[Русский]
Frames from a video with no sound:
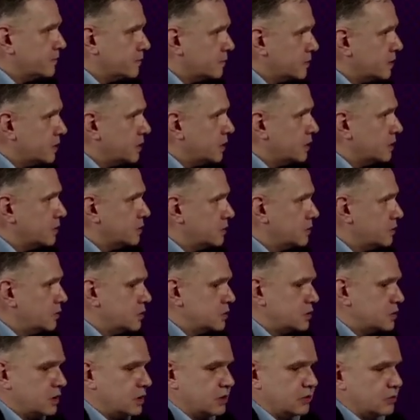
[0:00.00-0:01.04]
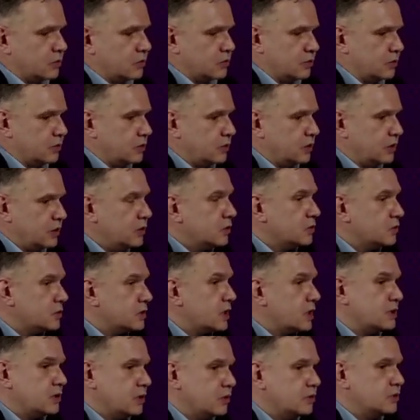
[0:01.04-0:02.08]
Да, то есть он, он и он,
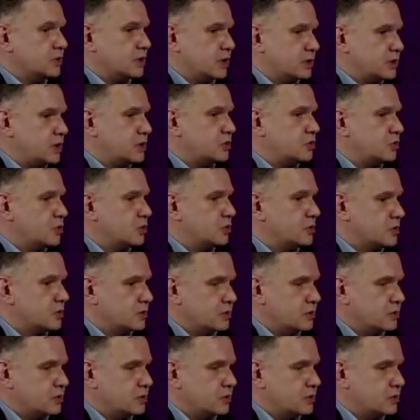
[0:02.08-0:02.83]
сказ, он сказал, что он